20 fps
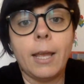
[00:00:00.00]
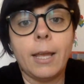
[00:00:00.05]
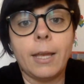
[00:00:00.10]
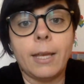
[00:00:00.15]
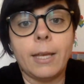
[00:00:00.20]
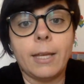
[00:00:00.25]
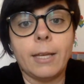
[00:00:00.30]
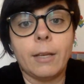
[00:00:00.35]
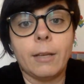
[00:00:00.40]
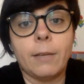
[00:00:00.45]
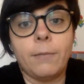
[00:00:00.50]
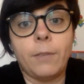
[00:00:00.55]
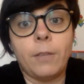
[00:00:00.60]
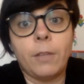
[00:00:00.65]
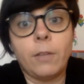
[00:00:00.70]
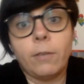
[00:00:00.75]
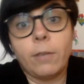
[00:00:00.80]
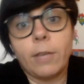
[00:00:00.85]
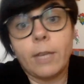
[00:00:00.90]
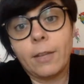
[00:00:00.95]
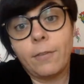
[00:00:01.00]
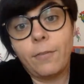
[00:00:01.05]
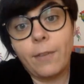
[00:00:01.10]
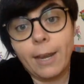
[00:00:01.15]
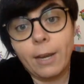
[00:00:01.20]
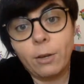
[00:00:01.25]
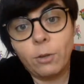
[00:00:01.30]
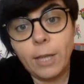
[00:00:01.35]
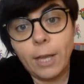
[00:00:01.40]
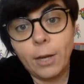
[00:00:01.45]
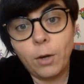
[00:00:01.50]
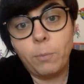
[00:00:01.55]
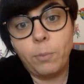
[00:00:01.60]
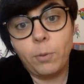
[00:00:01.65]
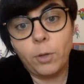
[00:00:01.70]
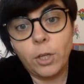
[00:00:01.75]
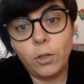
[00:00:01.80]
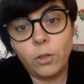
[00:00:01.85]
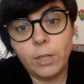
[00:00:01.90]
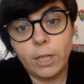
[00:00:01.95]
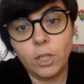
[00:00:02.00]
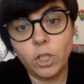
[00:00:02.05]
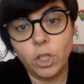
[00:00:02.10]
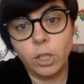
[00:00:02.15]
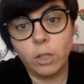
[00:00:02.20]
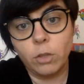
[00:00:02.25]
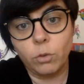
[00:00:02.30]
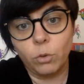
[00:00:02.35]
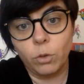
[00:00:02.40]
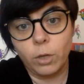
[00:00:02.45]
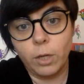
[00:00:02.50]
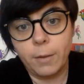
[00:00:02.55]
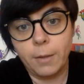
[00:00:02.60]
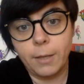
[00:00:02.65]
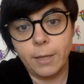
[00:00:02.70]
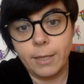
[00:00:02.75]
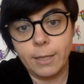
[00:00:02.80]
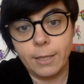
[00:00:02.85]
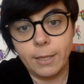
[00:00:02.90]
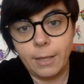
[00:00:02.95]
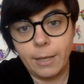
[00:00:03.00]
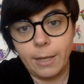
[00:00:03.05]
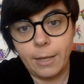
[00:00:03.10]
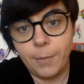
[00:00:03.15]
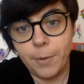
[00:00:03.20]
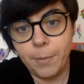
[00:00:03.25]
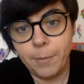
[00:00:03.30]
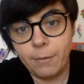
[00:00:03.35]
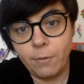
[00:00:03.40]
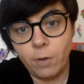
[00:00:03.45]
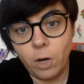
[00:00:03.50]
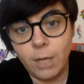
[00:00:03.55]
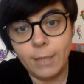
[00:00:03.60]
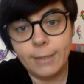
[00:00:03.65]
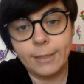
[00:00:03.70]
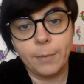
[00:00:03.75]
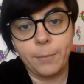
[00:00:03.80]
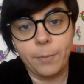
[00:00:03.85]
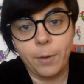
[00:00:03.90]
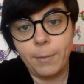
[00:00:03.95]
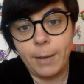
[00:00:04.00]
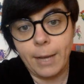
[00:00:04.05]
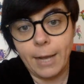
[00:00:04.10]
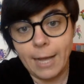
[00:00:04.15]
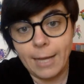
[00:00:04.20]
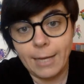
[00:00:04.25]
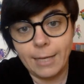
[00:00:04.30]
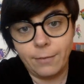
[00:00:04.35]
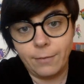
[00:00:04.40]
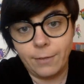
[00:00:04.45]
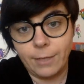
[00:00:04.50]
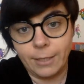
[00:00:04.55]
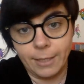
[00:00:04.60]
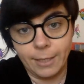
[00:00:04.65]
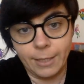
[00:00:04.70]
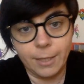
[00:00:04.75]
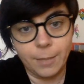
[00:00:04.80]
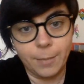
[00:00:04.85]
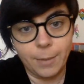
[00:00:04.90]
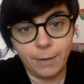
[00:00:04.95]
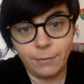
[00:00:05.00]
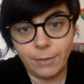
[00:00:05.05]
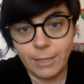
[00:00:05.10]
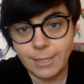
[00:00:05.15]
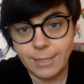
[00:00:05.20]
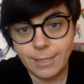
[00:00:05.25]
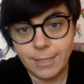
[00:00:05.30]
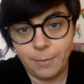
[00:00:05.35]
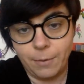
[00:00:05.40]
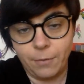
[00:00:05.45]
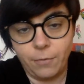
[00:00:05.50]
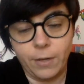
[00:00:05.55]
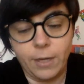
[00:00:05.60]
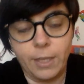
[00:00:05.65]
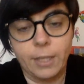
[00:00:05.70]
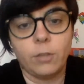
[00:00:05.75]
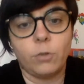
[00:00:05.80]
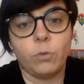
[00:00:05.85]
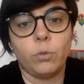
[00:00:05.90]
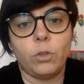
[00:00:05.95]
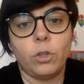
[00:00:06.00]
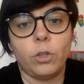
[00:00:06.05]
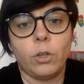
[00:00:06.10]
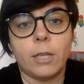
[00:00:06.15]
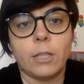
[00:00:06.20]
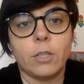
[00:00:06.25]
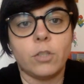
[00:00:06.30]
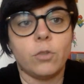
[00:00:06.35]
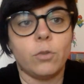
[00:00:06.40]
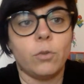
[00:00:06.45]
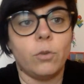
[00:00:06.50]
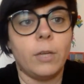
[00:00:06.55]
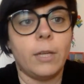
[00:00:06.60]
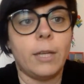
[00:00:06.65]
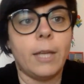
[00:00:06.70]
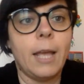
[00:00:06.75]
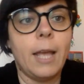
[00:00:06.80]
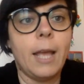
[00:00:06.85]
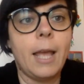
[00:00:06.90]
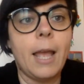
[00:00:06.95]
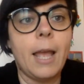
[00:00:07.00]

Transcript: Eh, vi dovete far aiutare un pochino dai genitori eh, le prime volte, poi magari diventerete bravissimi e farete tutto da soli.